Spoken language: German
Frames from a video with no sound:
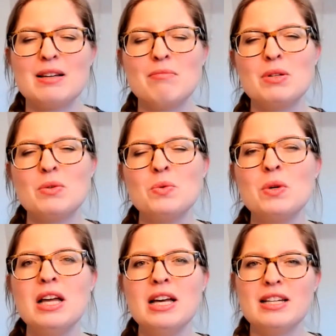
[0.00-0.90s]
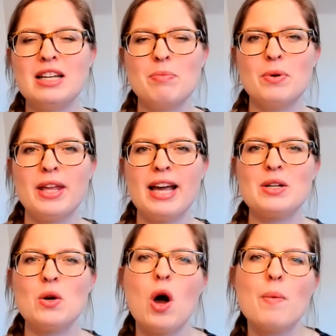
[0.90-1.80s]
damit du deine
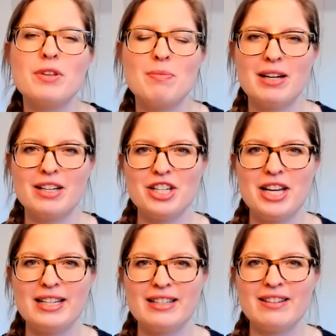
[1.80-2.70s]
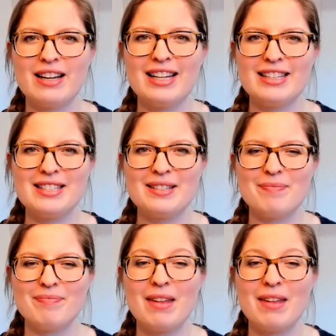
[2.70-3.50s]
Projekte optimal gestalten kannst.